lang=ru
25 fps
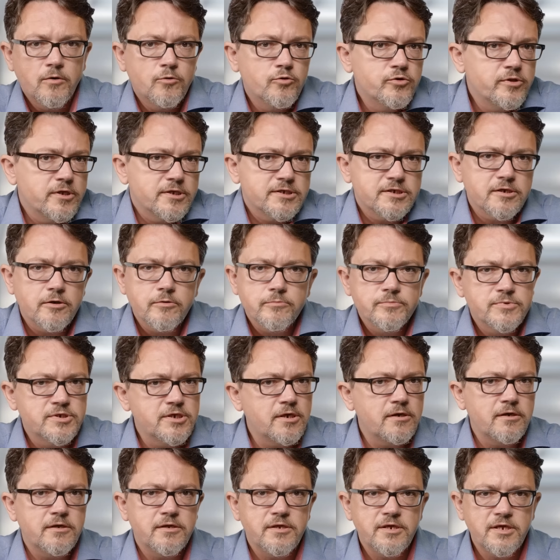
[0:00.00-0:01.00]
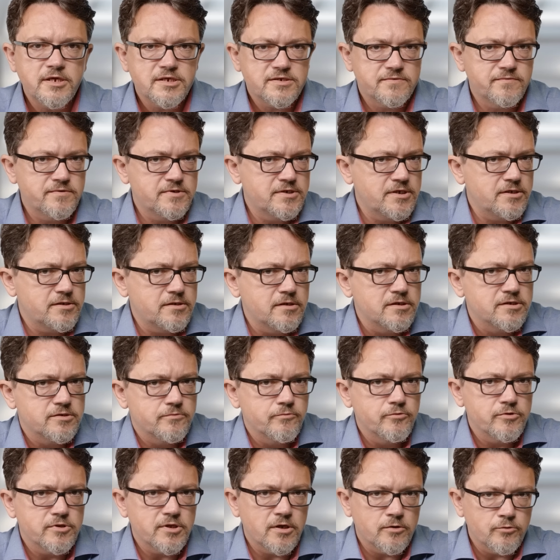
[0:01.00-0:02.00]
он на самом деле не
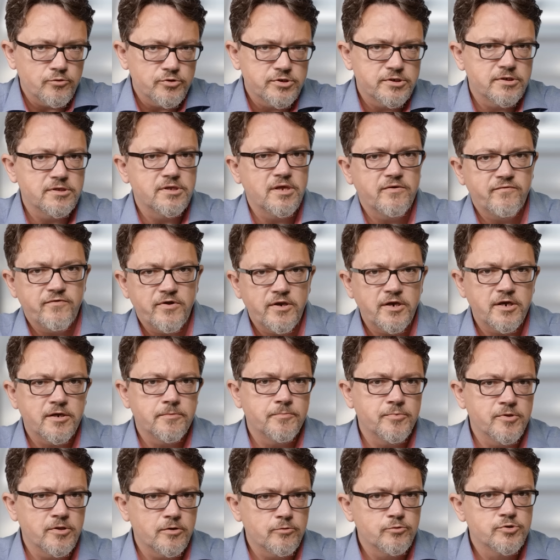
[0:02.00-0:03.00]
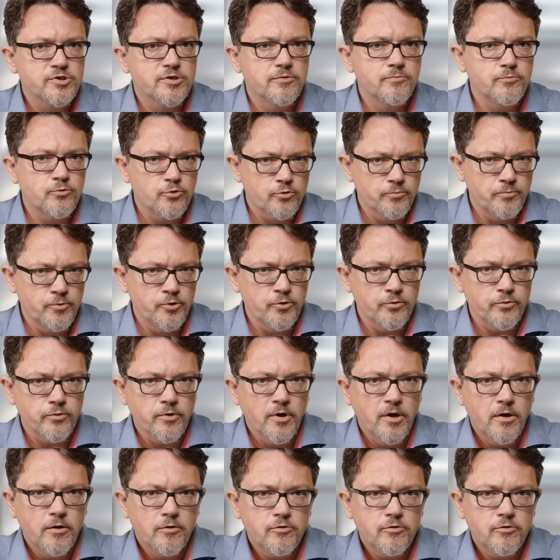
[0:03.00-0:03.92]
свидетельствует о росте доверия к белорусскому рублю.